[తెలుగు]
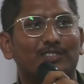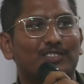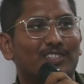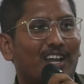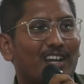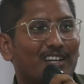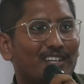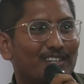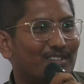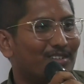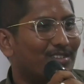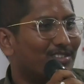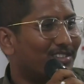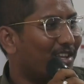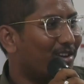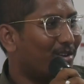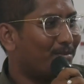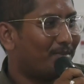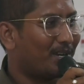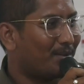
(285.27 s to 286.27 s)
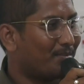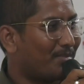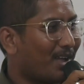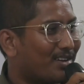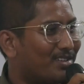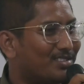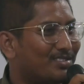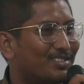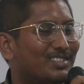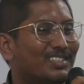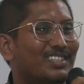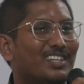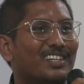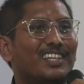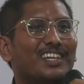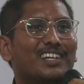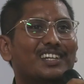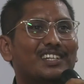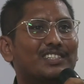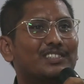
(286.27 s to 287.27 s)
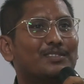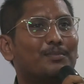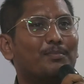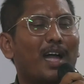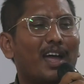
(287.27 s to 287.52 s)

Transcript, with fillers: స్టార్టింగ్లో తెలుగు మీడియం బ్యాక్ నుంచి వచ్చిన తర్వాత ఇంగ్లీష్